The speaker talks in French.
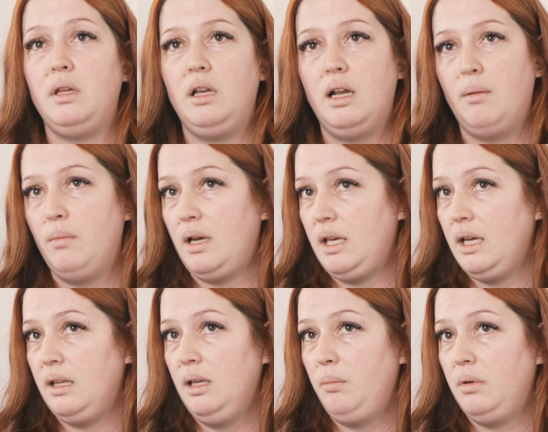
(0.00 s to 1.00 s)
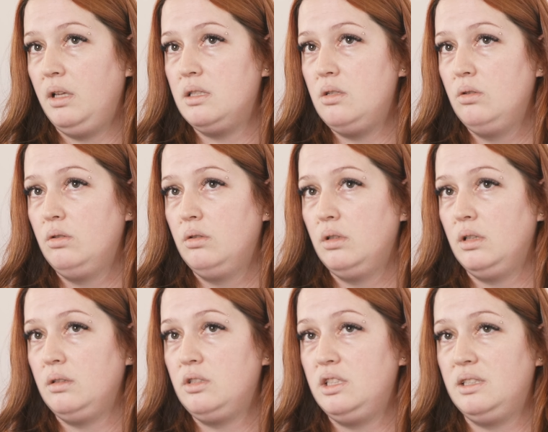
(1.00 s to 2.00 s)
Puis là, elle me regardait, puis elle dit là,
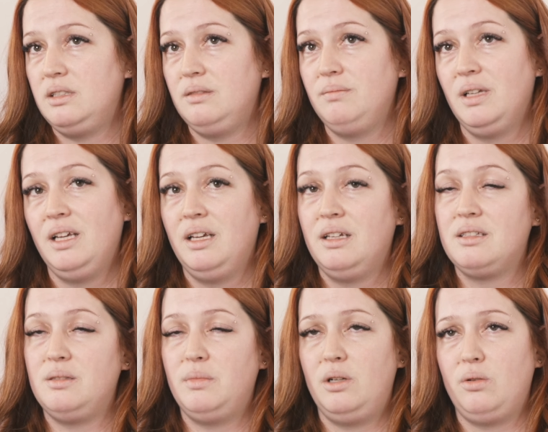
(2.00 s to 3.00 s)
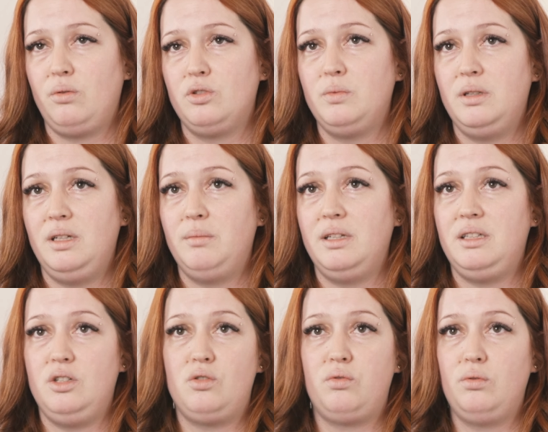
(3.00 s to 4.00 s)
euh, dit, malheureusement, Emma,
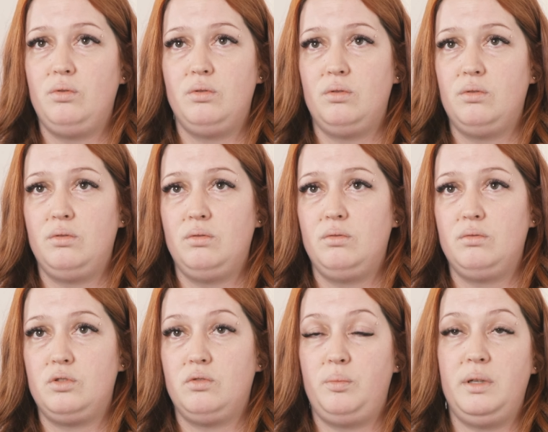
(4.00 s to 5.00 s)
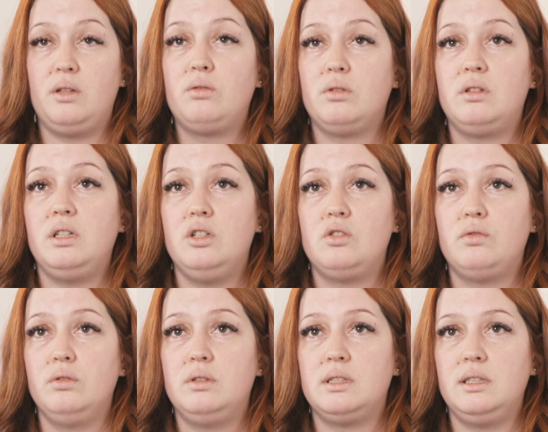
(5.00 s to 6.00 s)
tes cheveux, euh, tu vas perdre tous tes
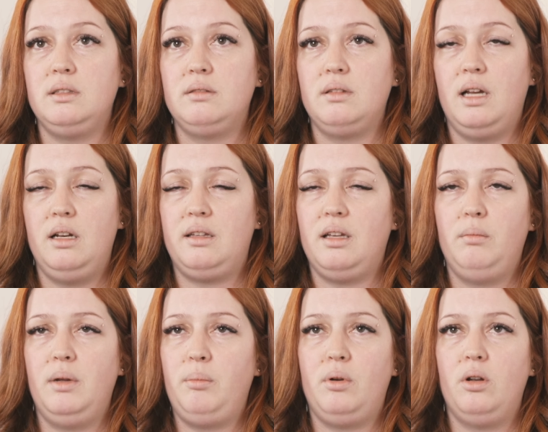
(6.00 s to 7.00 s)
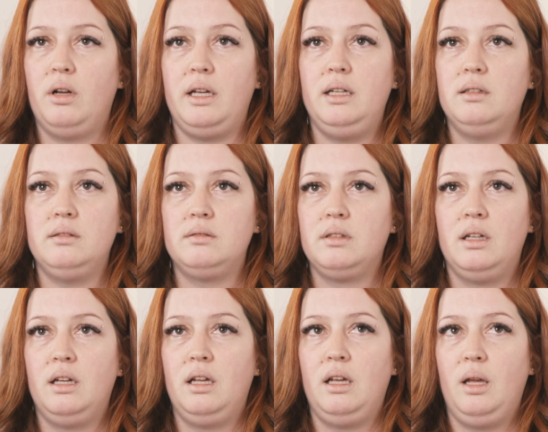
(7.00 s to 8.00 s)
cheveux, Elle a tellement pleuré.
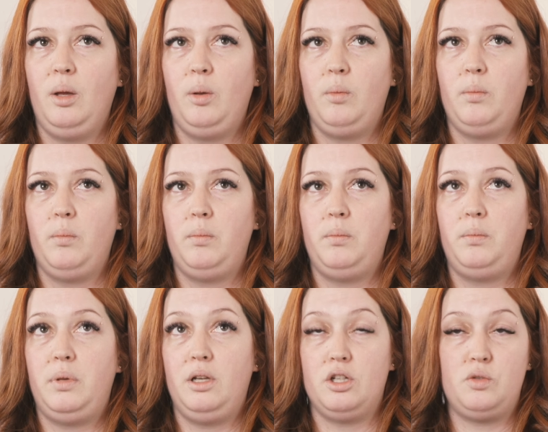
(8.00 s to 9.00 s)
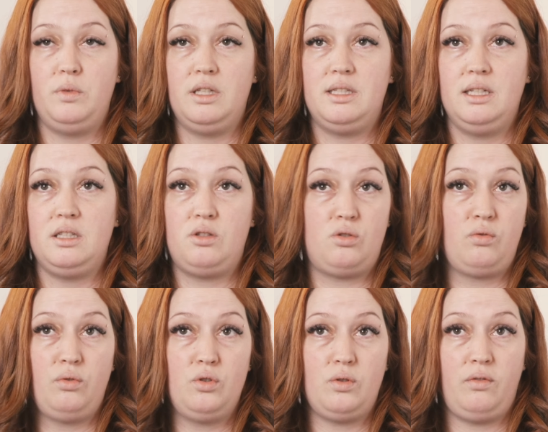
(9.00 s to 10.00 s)
Puis là, je me disais, si
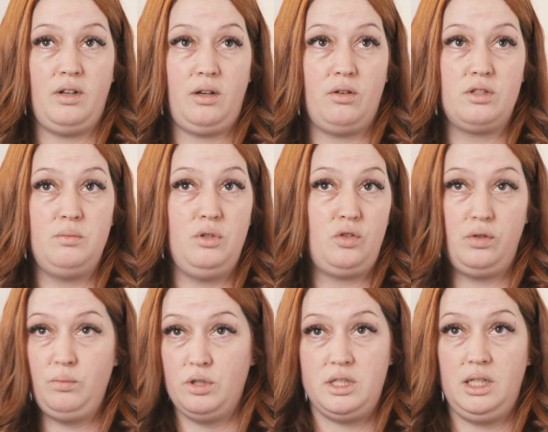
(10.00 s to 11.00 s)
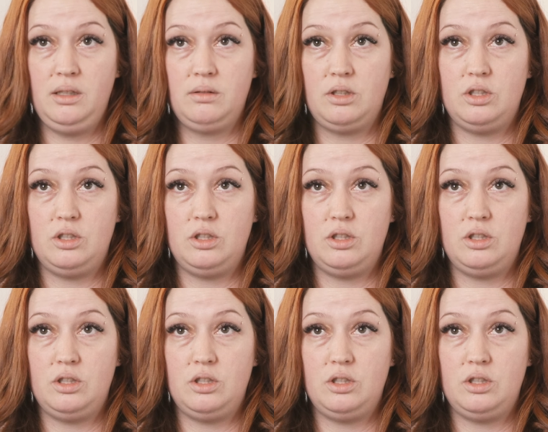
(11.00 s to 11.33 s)
tu veux, je vais faire raser mes cheveux, moi aussi.